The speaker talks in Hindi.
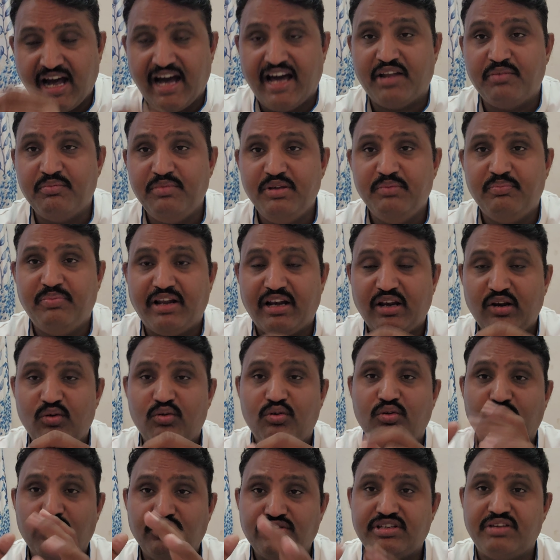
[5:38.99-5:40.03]
आर्मी पर
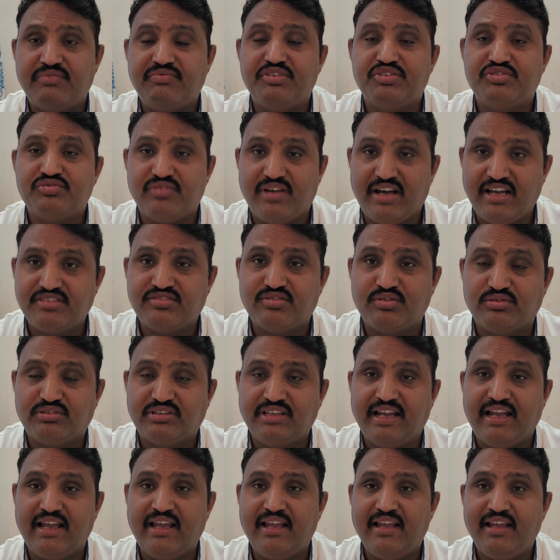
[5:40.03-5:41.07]
लोगों को जब विश्वास
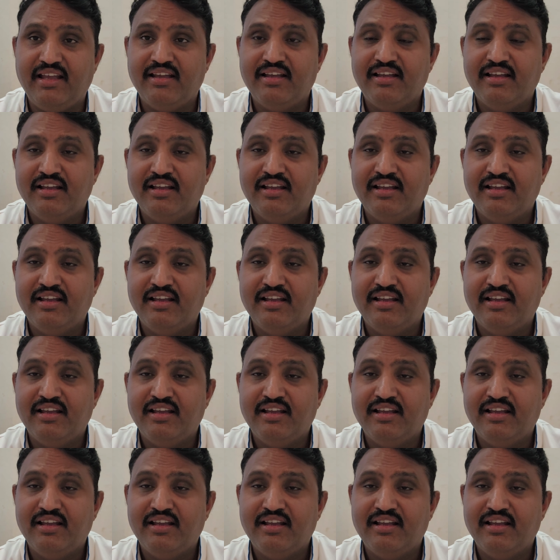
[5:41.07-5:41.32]
होता है